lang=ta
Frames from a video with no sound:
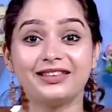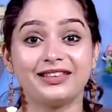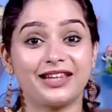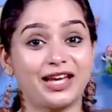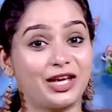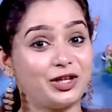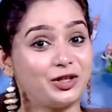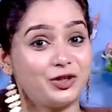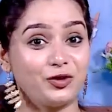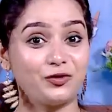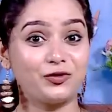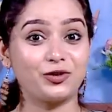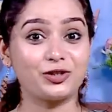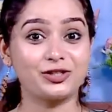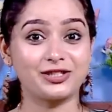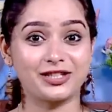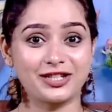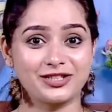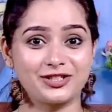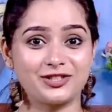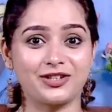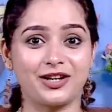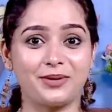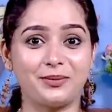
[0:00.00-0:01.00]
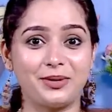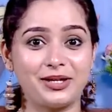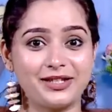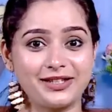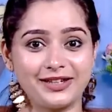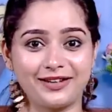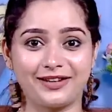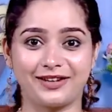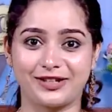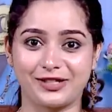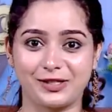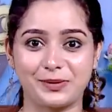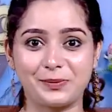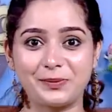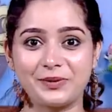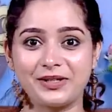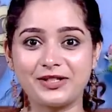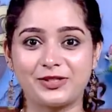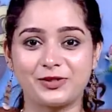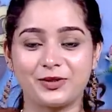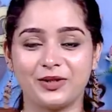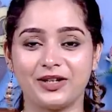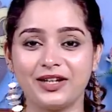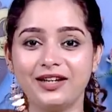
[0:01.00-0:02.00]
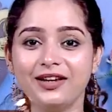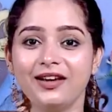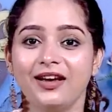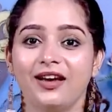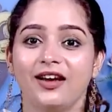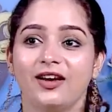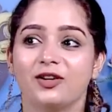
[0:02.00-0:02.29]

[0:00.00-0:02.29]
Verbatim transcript: தேங்க்யூ ஃபார் சச் அமேசிங் ரெசிபி சொல்லி